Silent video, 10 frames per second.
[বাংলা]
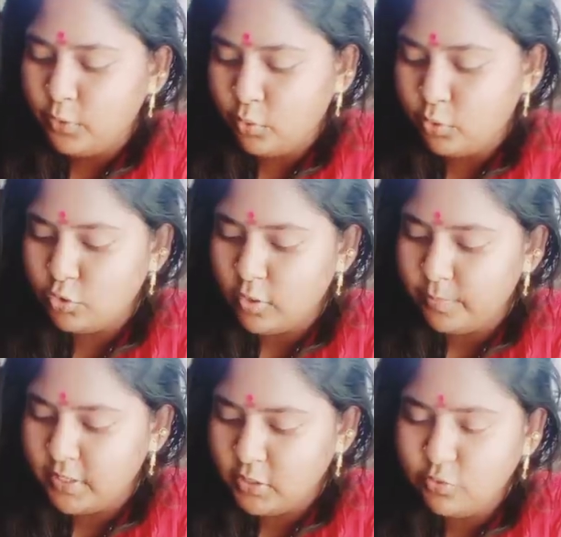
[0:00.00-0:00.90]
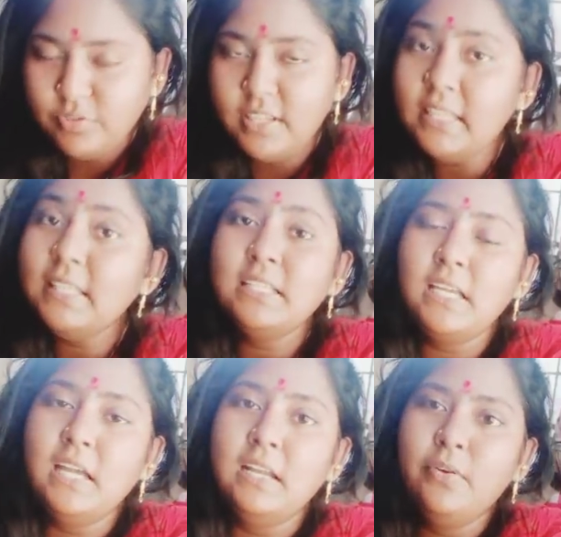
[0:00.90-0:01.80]
তো সব কিছু নিয়ে না
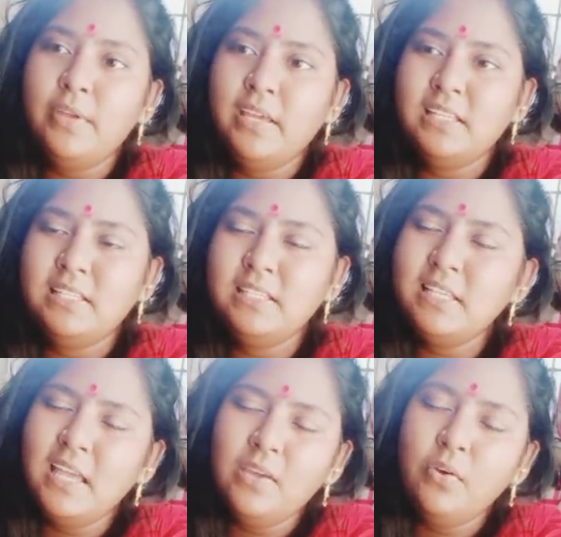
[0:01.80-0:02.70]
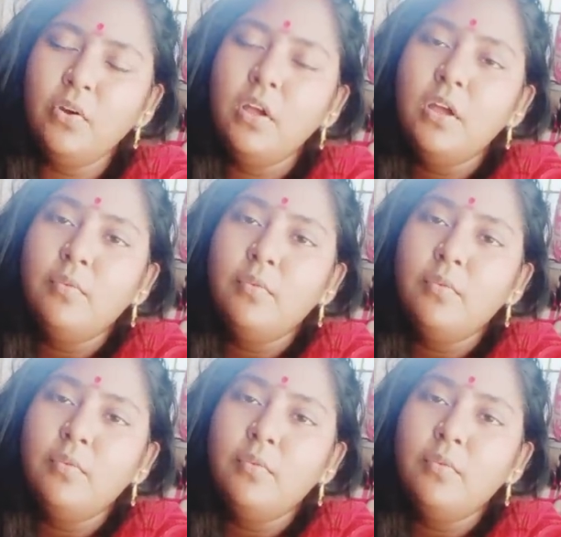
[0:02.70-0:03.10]
দিশেহারা হয়ে গেছে যাই হোক